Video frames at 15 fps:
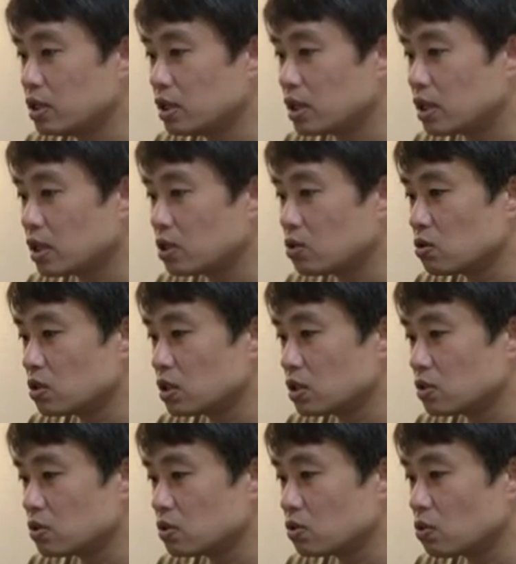怒りを引
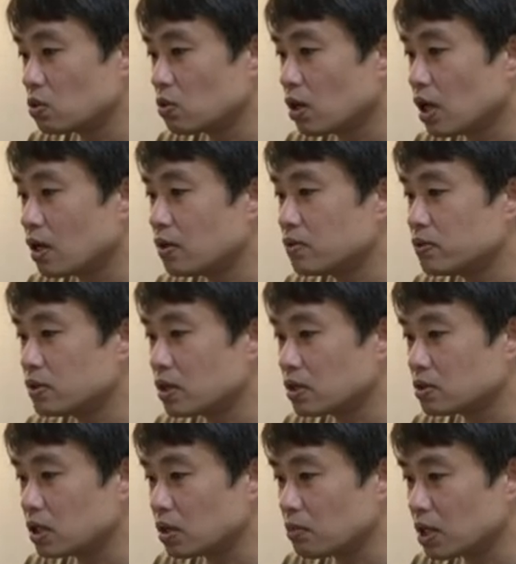きずることがな
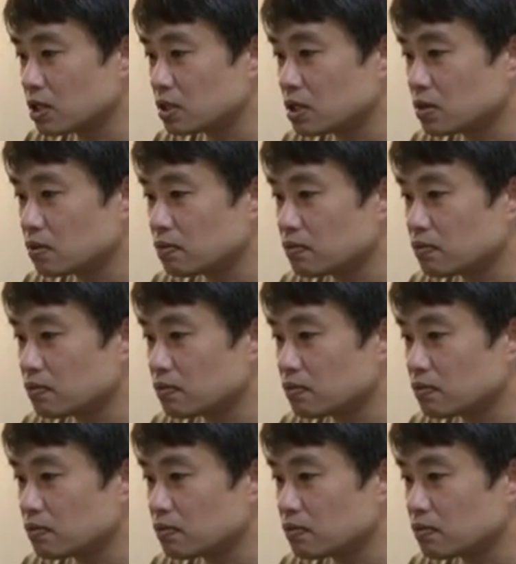くなります